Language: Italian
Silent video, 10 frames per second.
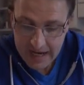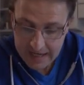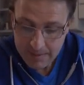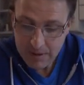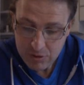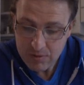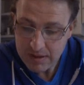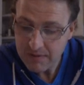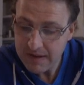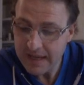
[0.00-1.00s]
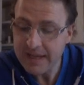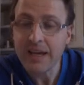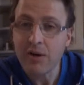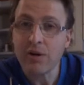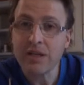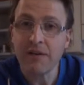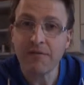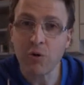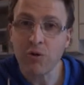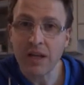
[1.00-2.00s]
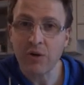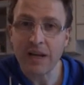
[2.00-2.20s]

Arabia Saudita-Finlandia che ora si affrontano